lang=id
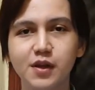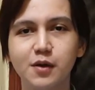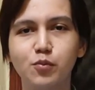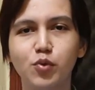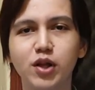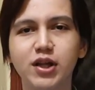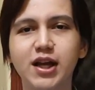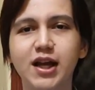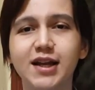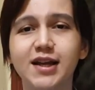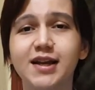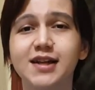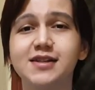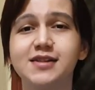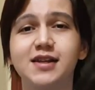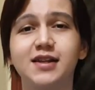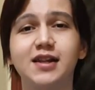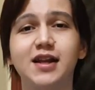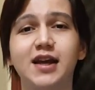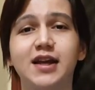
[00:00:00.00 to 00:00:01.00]
Buat kalian yang
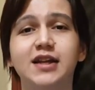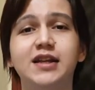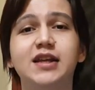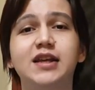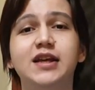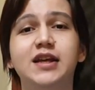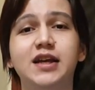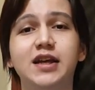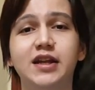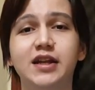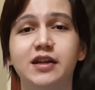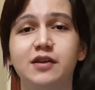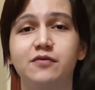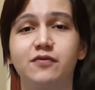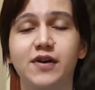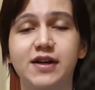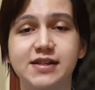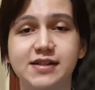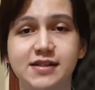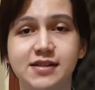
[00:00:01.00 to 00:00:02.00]
setelah ini ingin
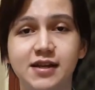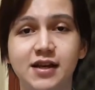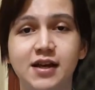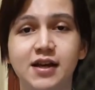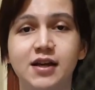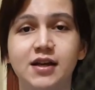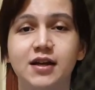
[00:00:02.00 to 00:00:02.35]
invest